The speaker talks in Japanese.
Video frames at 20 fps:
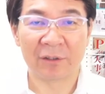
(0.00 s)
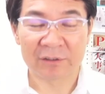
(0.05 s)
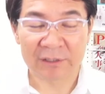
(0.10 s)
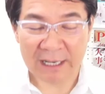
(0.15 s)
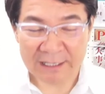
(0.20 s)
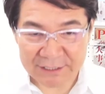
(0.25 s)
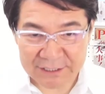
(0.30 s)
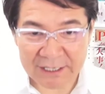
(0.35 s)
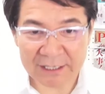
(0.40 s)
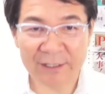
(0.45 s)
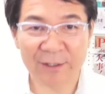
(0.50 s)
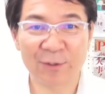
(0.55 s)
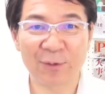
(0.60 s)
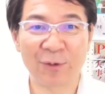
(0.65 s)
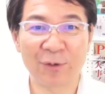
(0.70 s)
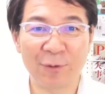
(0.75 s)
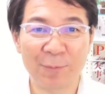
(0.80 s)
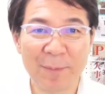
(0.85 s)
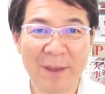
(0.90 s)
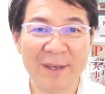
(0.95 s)
確かに
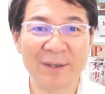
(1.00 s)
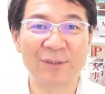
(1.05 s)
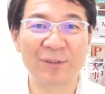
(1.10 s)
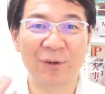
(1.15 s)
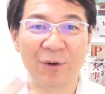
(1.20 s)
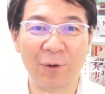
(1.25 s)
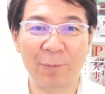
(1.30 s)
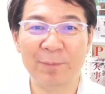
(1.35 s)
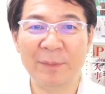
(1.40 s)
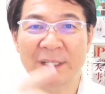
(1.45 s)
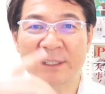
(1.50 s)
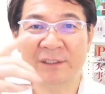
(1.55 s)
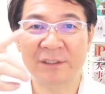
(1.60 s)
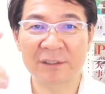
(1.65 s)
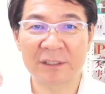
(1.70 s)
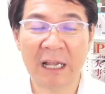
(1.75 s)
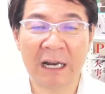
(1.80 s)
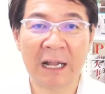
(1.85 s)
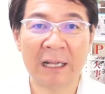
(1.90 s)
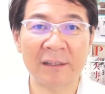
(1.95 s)
このメイクを3
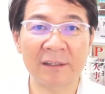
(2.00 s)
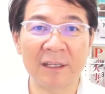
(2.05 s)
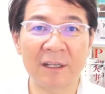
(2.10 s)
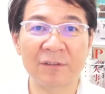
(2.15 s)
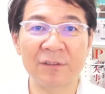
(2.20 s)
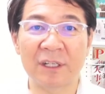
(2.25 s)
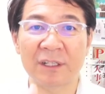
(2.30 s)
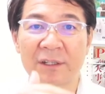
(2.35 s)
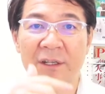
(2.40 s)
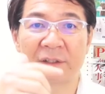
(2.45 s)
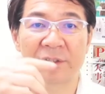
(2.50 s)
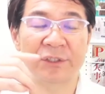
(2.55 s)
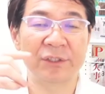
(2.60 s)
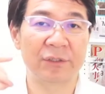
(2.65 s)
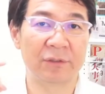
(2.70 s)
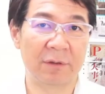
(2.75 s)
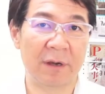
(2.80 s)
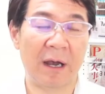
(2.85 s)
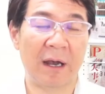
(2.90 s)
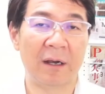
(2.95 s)
つ習ってくれてる
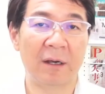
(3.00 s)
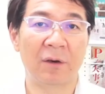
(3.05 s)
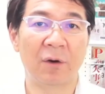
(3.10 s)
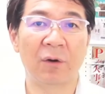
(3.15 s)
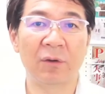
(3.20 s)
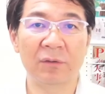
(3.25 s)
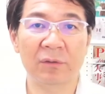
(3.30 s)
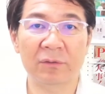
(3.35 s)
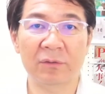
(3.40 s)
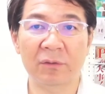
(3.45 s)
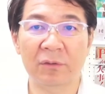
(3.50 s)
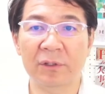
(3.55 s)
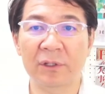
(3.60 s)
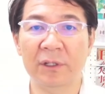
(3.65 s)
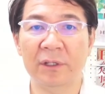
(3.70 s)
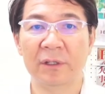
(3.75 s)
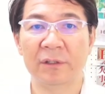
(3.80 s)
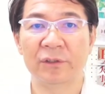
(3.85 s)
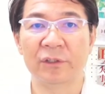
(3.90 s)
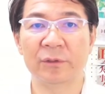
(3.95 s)
人は、本当
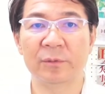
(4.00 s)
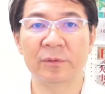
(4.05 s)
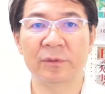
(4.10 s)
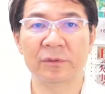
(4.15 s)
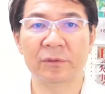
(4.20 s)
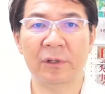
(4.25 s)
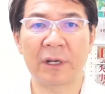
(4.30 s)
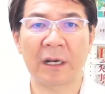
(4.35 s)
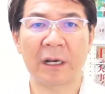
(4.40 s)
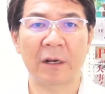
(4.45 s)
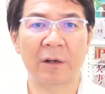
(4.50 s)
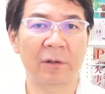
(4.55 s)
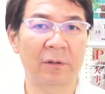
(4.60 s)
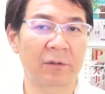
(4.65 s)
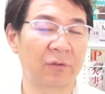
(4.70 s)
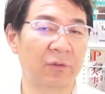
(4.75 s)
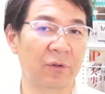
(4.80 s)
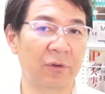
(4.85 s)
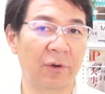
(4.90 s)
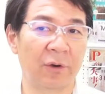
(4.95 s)
に自分の中の
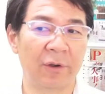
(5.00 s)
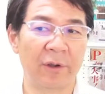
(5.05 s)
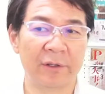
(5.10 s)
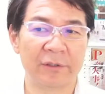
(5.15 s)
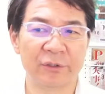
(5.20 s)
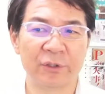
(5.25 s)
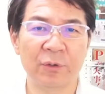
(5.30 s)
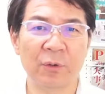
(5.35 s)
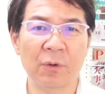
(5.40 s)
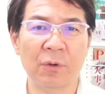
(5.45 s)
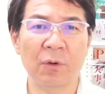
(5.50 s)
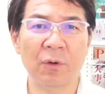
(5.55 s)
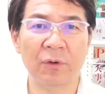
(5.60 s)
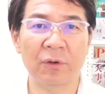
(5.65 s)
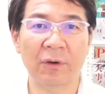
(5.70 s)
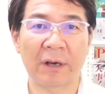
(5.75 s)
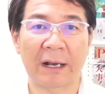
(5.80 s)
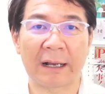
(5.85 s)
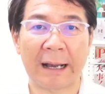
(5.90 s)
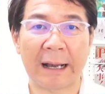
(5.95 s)
この情報
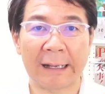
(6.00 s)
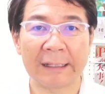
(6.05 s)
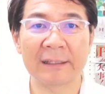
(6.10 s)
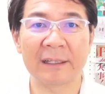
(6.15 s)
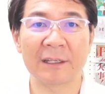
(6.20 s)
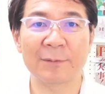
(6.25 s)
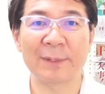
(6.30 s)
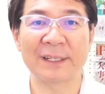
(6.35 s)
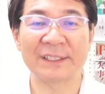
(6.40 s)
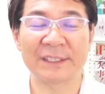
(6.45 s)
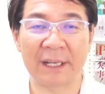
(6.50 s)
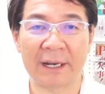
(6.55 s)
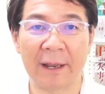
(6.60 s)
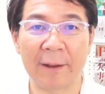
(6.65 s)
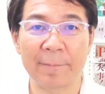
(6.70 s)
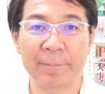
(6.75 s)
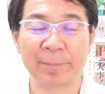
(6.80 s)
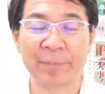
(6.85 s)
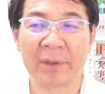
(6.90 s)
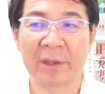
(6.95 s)
量が変わってきましてね、
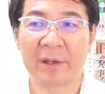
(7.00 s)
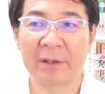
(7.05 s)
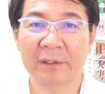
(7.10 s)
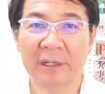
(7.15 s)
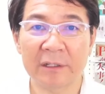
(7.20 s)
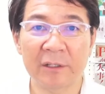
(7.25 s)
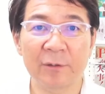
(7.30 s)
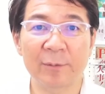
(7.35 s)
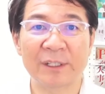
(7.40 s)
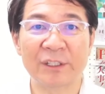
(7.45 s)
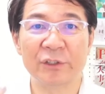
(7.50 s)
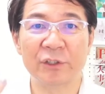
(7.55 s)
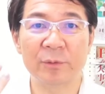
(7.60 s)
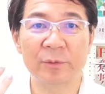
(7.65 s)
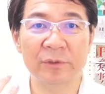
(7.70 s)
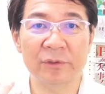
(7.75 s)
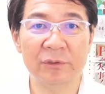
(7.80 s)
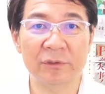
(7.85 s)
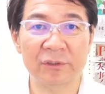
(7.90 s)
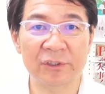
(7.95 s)
例えば自
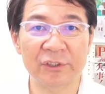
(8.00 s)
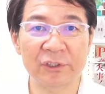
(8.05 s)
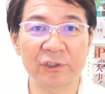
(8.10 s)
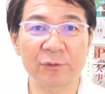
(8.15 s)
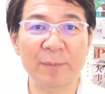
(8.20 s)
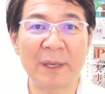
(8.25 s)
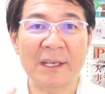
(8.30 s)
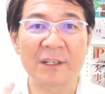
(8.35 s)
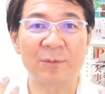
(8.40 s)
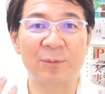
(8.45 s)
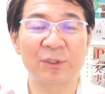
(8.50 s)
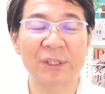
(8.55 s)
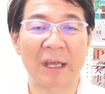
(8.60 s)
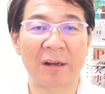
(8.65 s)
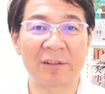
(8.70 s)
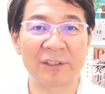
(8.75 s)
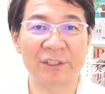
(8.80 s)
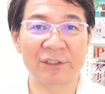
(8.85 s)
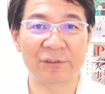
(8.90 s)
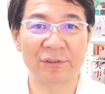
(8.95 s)
分のするメイクも
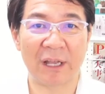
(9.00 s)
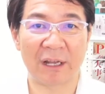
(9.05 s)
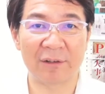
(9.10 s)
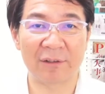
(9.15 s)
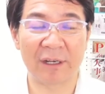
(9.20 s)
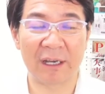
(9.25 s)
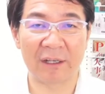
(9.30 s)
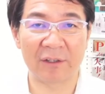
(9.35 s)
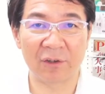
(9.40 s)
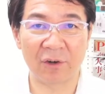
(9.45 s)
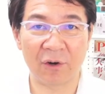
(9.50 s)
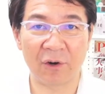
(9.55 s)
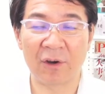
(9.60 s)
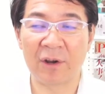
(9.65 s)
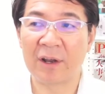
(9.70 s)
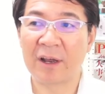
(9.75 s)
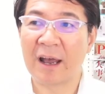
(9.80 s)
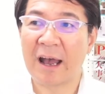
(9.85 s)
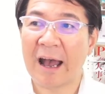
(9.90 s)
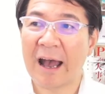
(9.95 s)
楽しくなるけど、
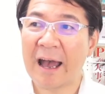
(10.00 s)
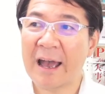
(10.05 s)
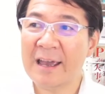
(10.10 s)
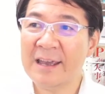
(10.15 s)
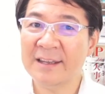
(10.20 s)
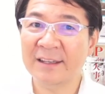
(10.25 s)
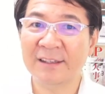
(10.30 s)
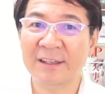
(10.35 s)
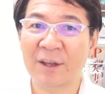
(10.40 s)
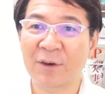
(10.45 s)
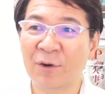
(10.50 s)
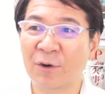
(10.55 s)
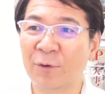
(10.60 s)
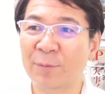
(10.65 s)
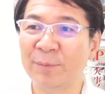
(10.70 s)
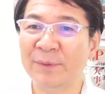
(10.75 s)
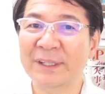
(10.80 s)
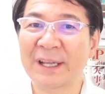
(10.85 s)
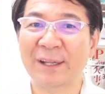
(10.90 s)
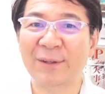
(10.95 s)
相手を
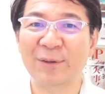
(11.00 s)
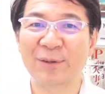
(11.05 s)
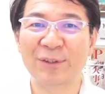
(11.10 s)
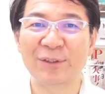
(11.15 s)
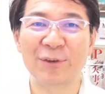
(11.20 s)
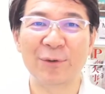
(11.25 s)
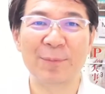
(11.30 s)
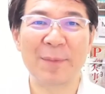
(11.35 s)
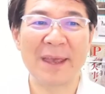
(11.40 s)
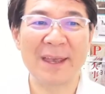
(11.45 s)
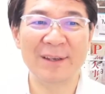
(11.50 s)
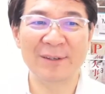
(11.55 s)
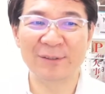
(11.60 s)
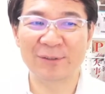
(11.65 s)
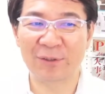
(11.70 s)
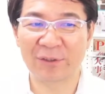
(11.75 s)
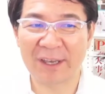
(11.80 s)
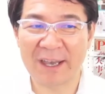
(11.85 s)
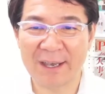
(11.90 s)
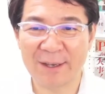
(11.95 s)
見た時のメイク
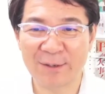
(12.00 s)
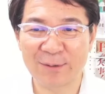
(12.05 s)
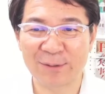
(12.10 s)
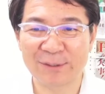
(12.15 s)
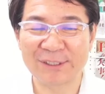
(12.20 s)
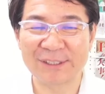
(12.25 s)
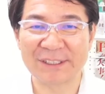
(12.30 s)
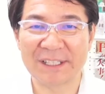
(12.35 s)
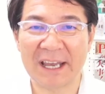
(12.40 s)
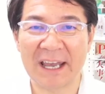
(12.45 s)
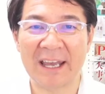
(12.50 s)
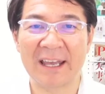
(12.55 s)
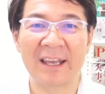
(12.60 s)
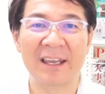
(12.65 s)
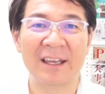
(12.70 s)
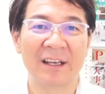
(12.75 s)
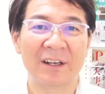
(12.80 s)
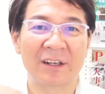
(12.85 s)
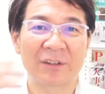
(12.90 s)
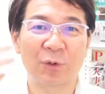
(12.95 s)
の傾向値で
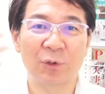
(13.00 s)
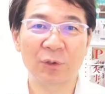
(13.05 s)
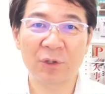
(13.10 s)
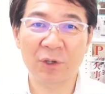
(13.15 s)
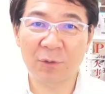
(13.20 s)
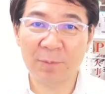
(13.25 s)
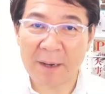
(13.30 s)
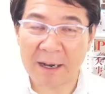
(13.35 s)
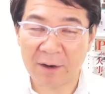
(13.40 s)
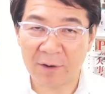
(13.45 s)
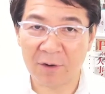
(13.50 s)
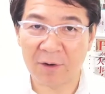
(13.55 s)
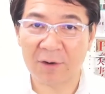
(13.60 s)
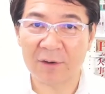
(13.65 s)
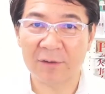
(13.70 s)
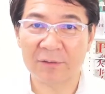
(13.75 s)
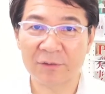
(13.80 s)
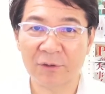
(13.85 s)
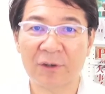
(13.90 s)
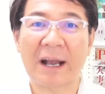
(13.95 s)
言葉
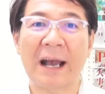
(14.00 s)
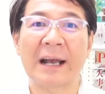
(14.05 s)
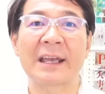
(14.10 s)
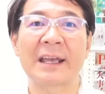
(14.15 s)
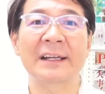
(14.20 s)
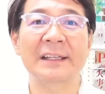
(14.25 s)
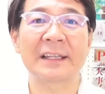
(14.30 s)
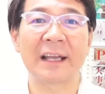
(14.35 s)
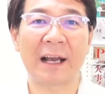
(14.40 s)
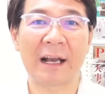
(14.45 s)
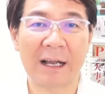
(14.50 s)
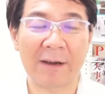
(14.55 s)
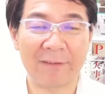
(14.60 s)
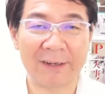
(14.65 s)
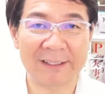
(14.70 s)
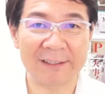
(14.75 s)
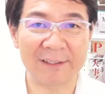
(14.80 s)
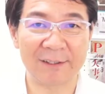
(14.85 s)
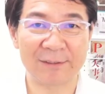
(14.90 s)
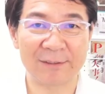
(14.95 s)
のかけ方が変
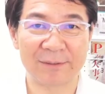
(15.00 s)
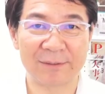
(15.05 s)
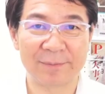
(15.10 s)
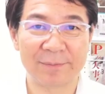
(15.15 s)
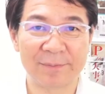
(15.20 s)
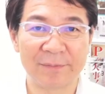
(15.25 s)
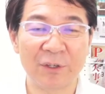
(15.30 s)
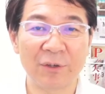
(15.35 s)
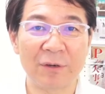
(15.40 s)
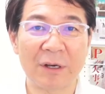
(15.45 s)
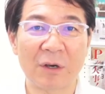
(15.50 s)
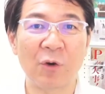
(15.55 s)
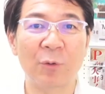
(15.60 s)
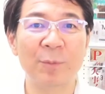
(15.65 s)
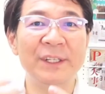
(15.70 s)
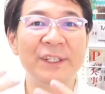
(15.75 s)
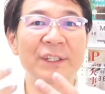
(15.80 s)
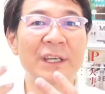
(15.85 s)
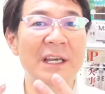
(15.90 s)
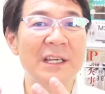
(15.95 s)
わってくる。要は
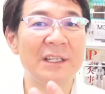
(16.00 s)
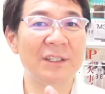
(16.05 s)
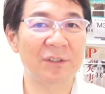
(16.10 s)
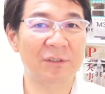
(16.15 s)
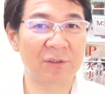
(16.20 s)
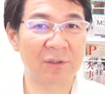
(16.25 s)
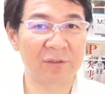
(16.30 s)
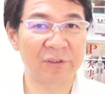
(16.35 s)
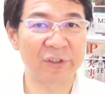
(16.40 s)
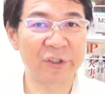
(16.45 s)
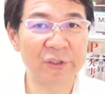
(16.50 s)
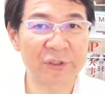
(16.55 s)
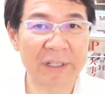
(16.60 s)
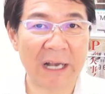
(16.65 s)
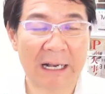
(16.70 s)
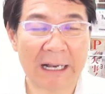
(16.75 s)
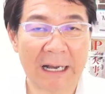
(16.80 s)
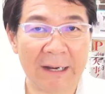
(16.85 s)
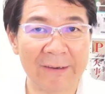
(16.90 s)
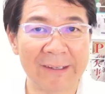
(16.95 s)
コミュニケーションの術
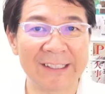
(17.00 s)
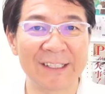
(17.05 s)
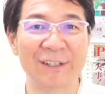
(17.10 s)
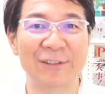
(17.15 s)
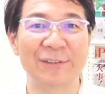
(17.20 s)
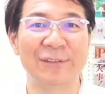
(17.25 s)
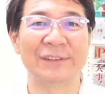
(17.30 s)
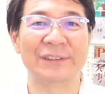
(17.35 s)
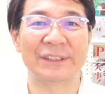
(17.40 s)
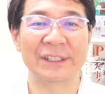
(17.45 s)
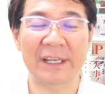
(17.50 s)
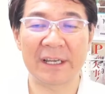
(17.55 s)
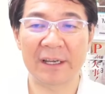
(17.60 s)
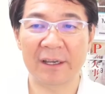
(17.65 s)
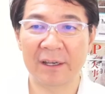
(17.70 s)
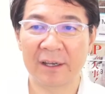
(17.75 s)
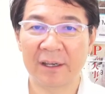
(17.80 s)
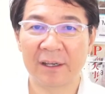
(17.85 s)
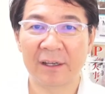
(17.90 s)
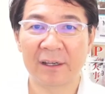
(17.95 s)
が変わってくるんですね。
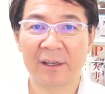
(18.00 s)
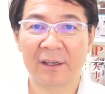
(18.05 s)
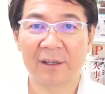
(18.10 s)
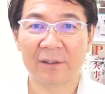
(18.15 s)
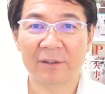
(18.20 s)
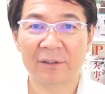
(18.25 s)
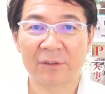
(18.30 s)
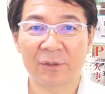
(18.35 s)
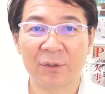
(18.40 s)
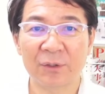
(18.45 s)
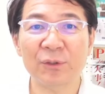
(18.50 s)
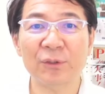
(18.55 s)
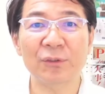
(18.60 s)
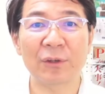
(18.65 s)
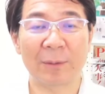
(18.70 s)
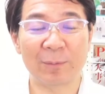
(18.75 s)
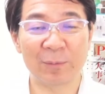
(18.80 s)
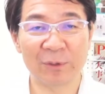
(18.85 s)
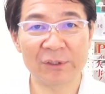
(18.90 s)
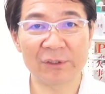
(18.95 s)
ということ
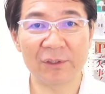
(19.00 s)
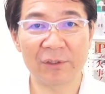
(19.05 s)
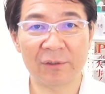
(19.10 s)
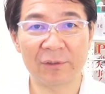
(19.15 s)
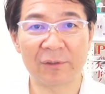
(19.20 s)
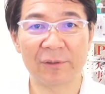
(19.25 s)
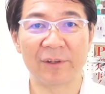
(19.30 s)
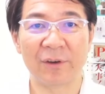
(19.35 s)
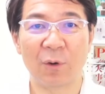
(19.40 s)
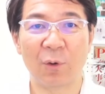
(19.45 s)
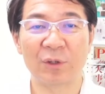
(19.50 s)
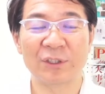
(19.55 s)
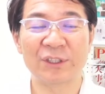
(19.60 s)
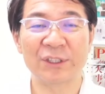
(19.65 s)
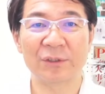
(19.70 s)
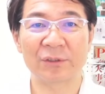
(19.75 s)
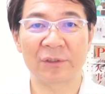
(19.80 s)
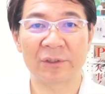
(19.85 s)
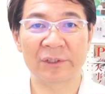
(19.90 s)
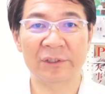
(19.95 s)
はもちろんお仕
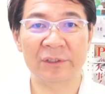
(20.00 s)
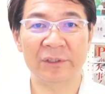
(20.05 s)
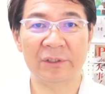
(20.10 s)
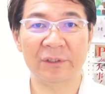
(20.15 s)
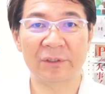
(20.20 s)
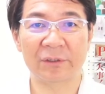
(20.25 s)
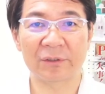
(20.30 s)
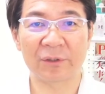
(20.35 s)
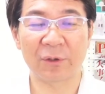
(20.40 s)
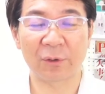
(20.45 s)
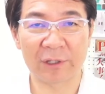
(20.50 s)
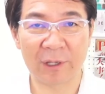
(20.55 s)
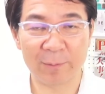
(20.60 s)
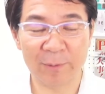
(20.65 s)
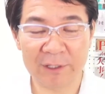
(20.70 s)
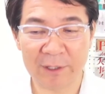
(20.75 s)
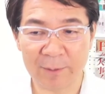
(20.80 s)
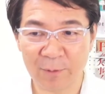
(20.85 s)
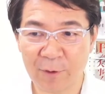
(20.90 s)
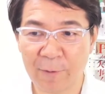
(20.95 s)
事にとって
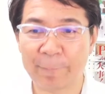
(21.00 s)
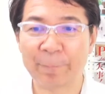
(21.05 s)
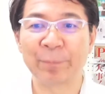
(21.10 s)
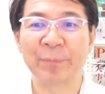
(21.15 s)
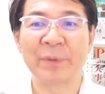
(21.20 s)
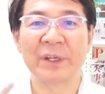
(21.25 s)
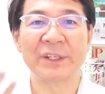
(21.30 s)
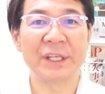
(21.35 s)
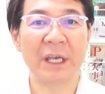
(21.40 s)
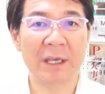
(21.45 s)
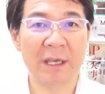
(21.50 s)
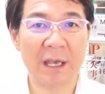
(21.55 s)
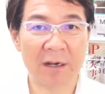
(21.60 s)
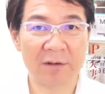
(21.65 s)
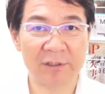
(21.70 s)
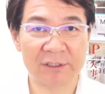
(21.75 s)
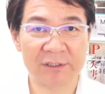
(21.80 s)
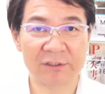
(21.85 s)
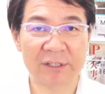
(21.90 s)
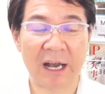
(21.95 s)
みても制
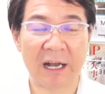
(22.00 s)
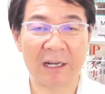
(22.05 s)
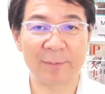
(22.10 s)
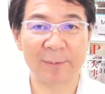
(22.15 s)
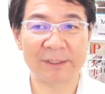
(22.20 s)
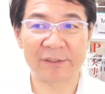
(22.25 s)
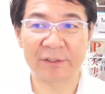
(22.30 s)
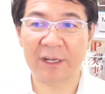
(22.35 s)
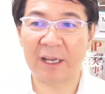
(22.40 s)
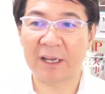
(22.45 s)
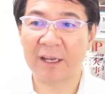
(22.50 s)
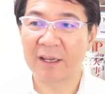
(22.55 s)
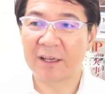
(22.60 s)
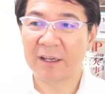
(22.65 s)
約率変わりますよね。